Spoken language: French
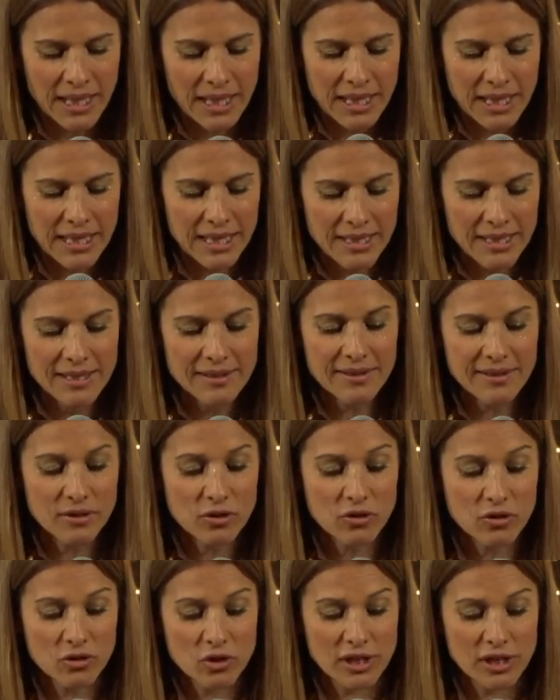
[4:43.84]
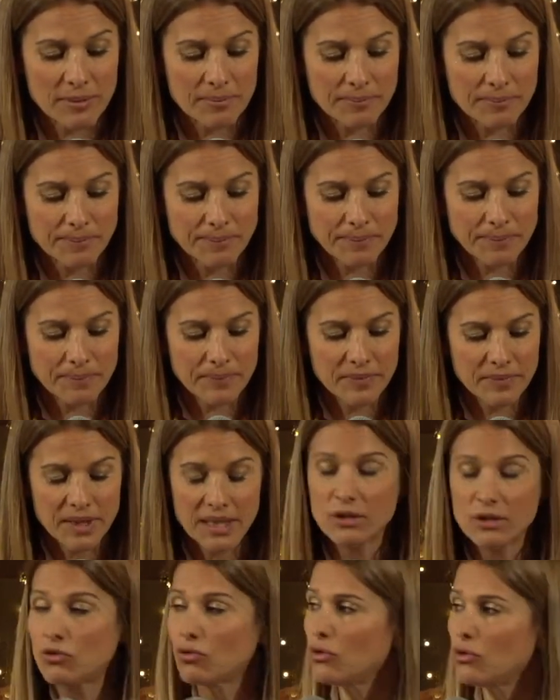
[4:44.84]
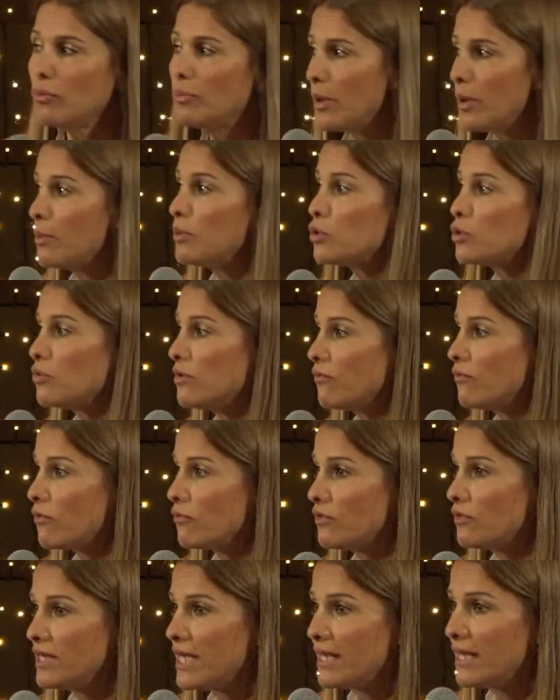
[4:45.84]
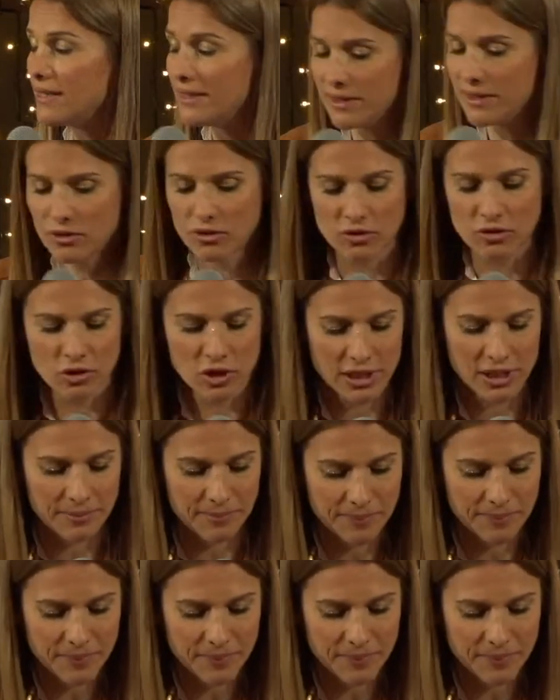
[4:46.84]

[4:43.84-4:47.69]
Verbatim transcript: Et il était en danger et tout le peuple juif au final était en danger.